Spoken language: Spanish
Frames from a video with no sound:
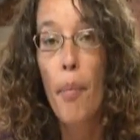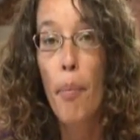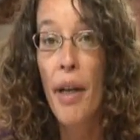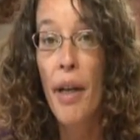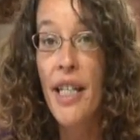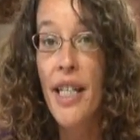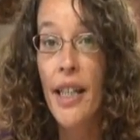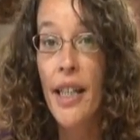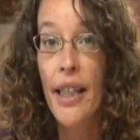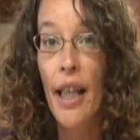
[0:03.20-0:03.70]

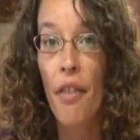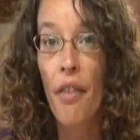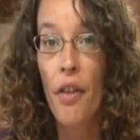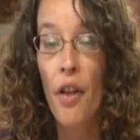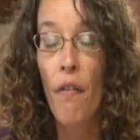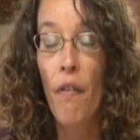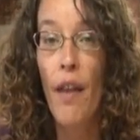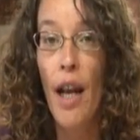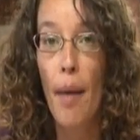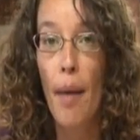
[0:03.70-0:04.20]

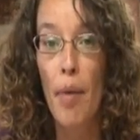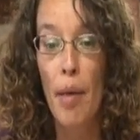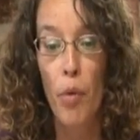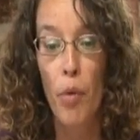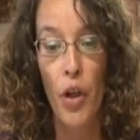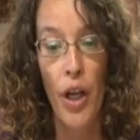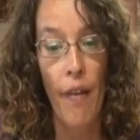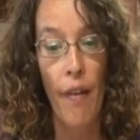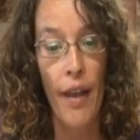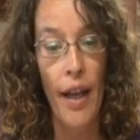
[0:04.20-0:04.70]
Presentación de la
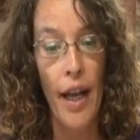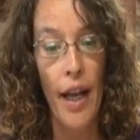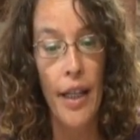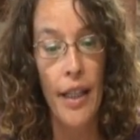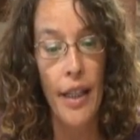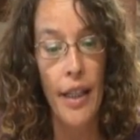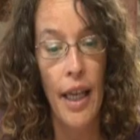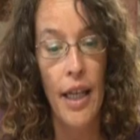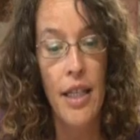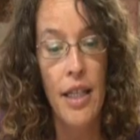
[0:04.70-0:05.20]
memoria de
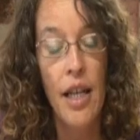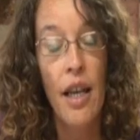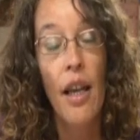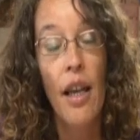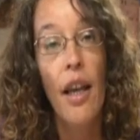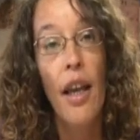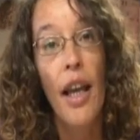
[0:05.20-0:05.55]
Caritas.